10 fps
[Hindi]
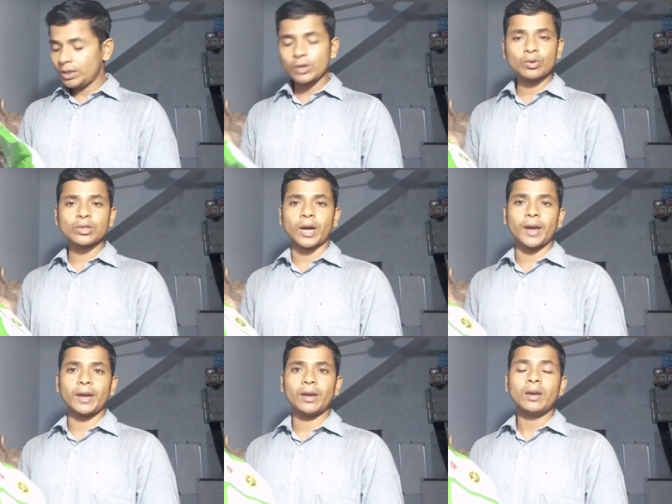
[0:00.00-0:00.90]
ये जो
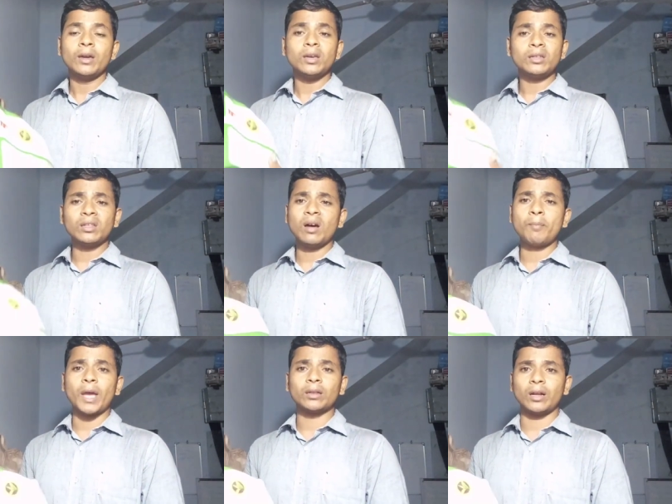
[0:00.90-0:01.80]
चाय है इतना
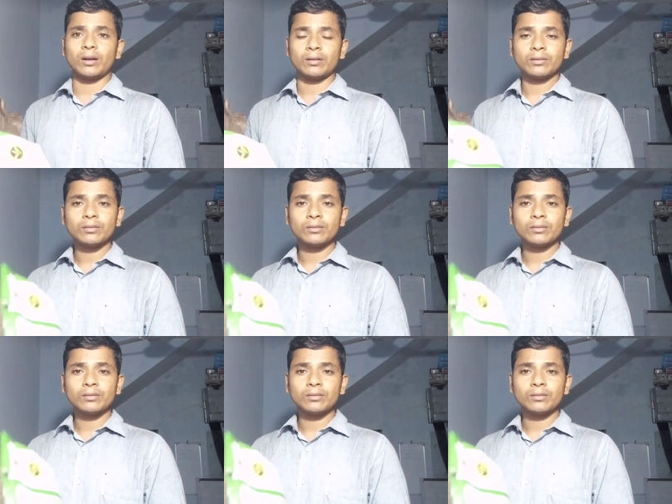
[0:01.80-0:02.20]
बेहतर